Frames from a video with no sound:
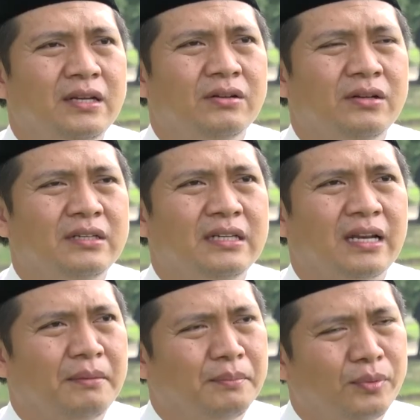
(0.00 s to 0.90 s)
Indo, di
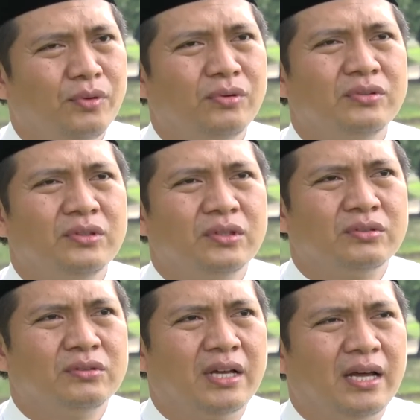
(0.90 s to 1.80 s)
Lampung
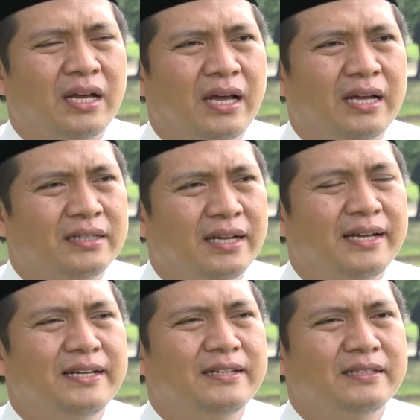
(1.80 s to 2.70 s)
sudah
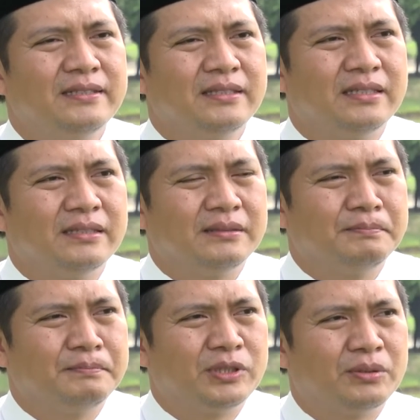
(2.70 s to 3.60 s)
ada 11
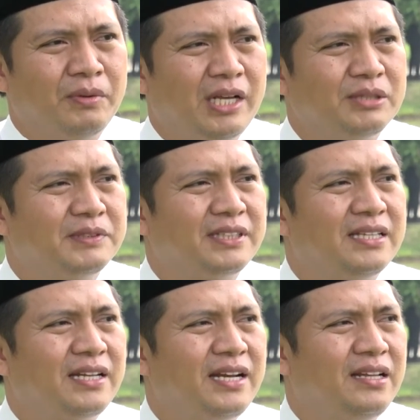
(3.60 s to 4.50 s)
eh,
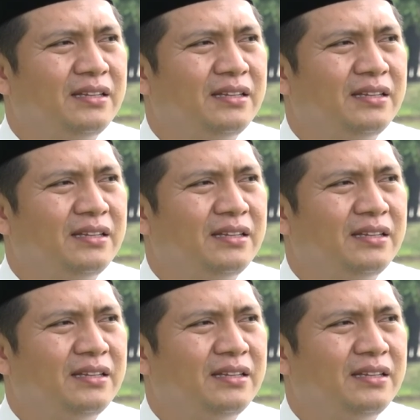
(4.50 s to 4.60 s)
pesantren yang